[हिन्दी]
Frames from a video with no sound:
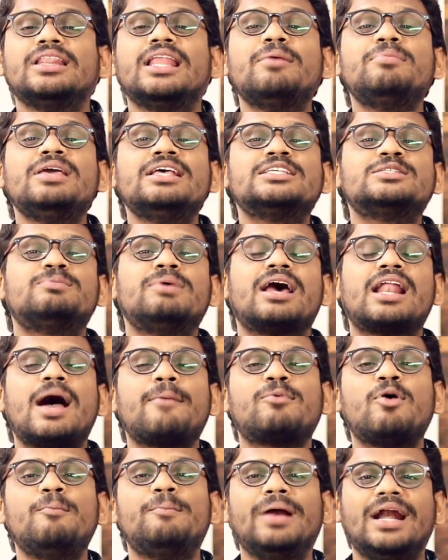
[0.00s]
मतलब इस बार
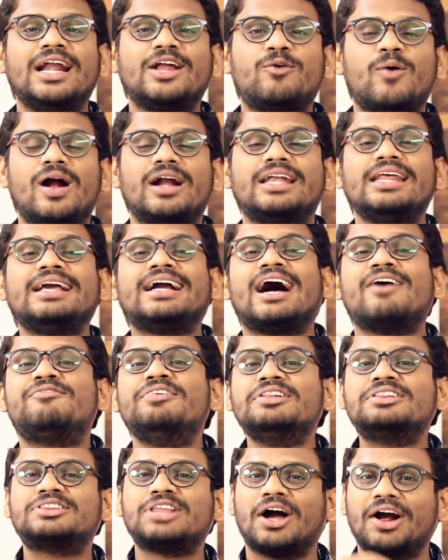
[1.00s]
आपको बिल्ड क्वालिटी
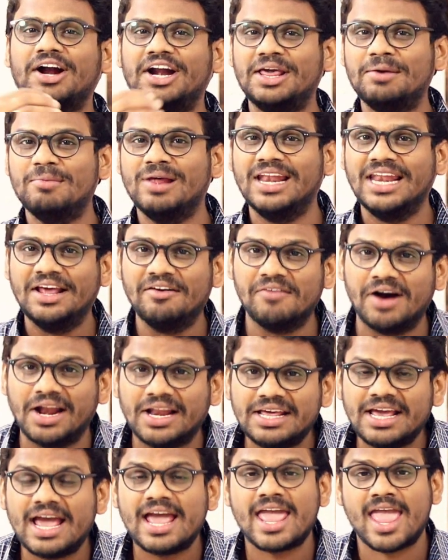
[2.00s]
काफी तगड़ी मिलने
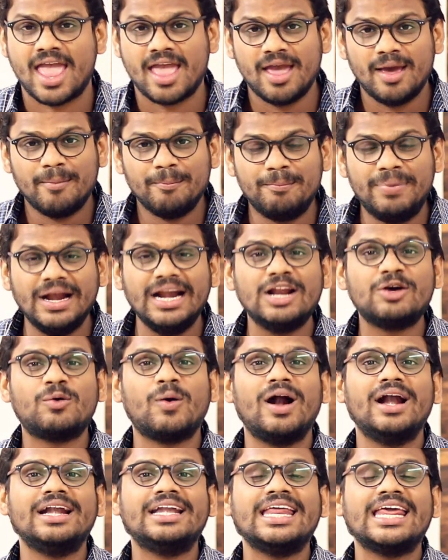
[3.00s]
वाली है बिल्ड
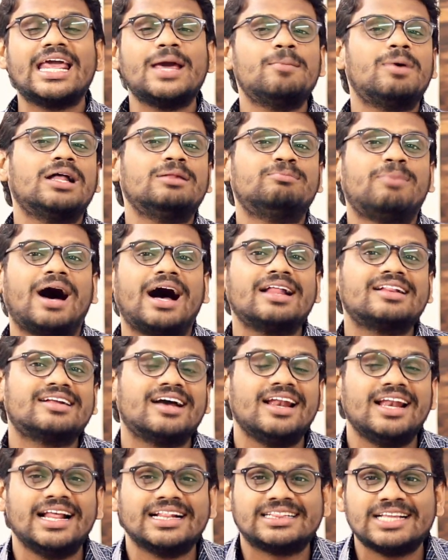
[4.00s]
क्वालिटी के बाद बात
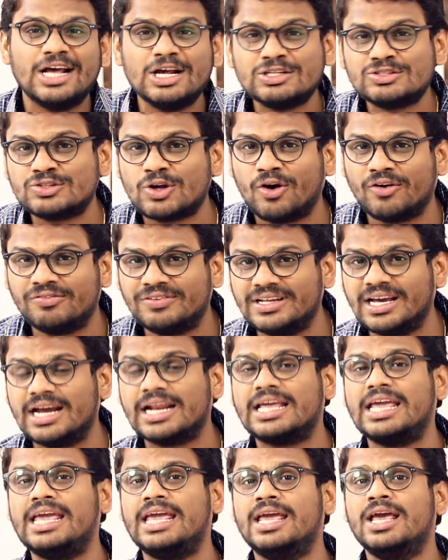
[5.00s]
कर लेते हैं
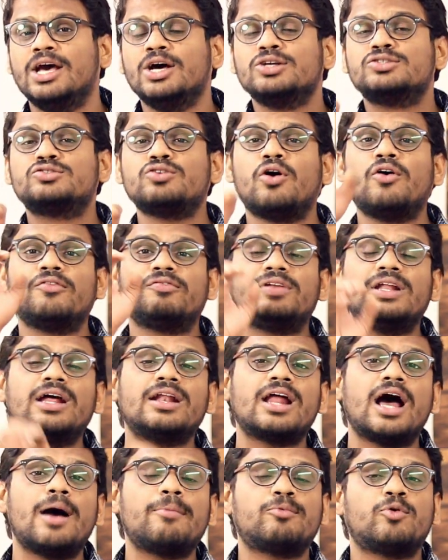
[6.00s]
सॉफ्टवेयर की
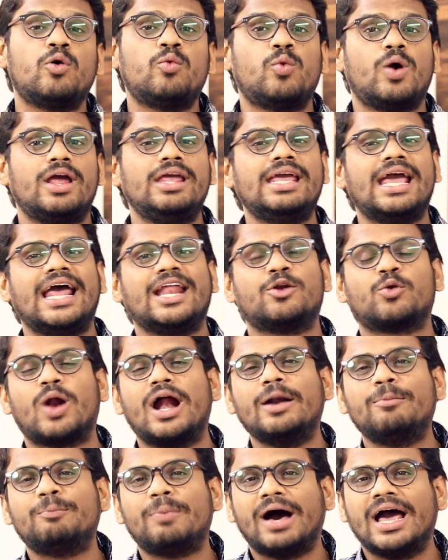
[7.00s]
सॉफ्टवेयर आपको वही
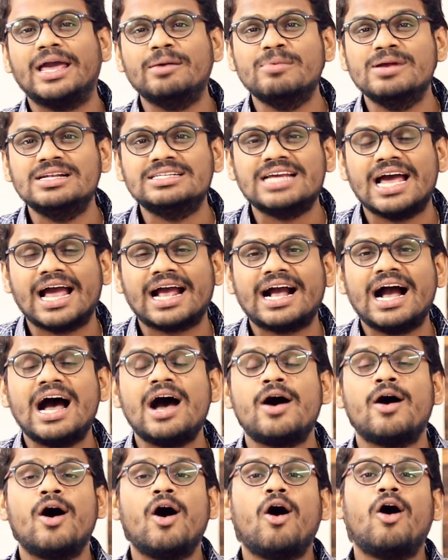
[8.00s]
एंड्रॉइड पाई मिल जाएगा
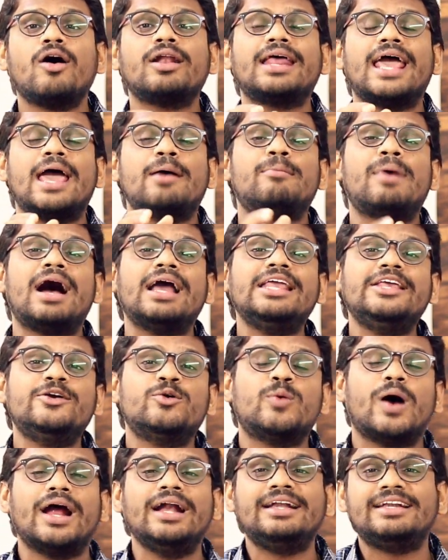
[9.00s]
और एम आई
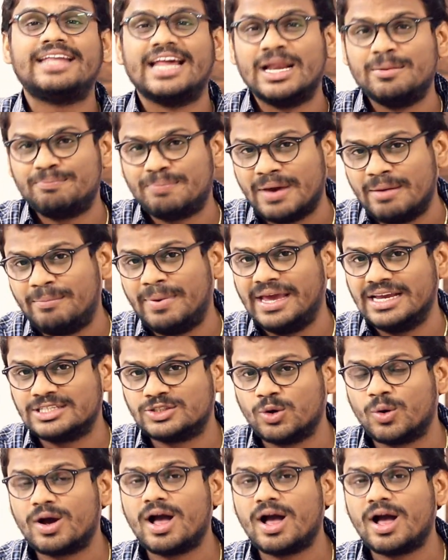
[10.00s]
यू आई टेन पे बेस्ड